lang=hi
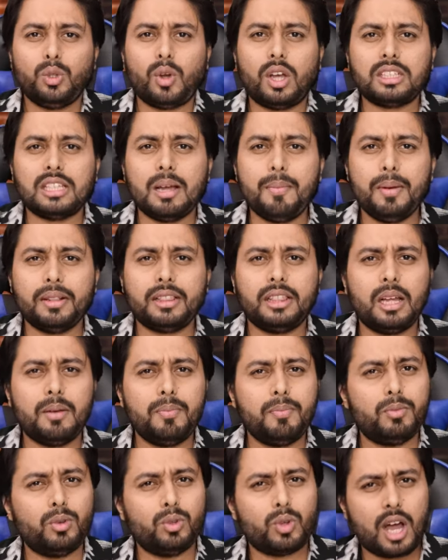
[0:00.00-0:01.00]
थोड़ा सा
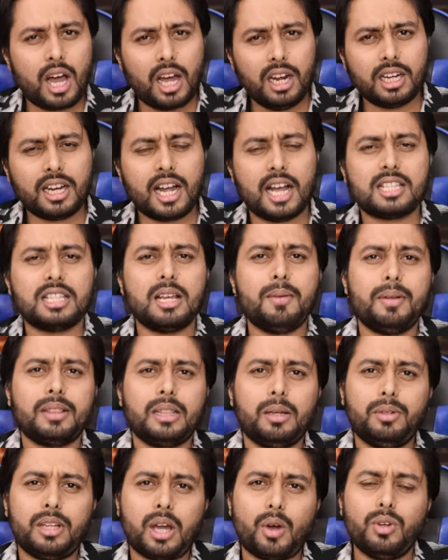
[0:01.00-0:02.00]
मतलब हल्का सा
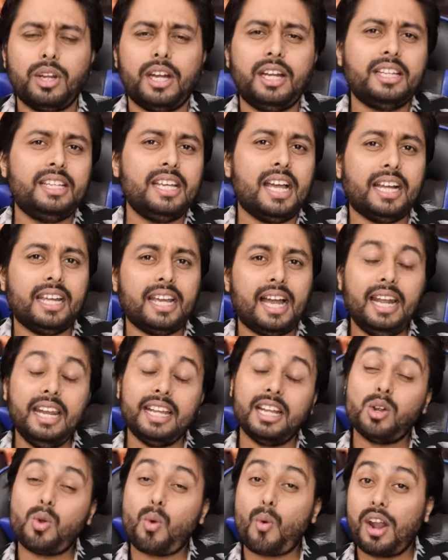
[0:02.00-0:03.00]
मतलब डाउनग्रेड किया गया
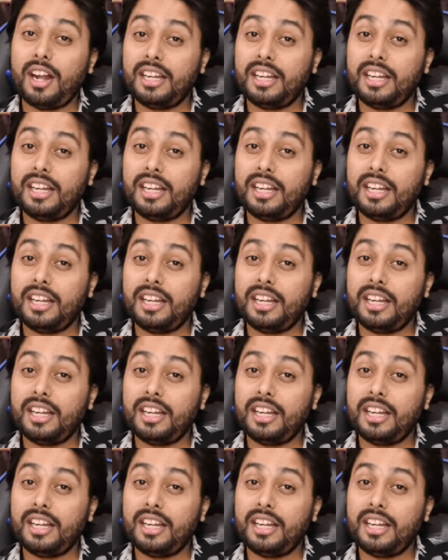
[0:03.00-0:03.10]
है लेकिन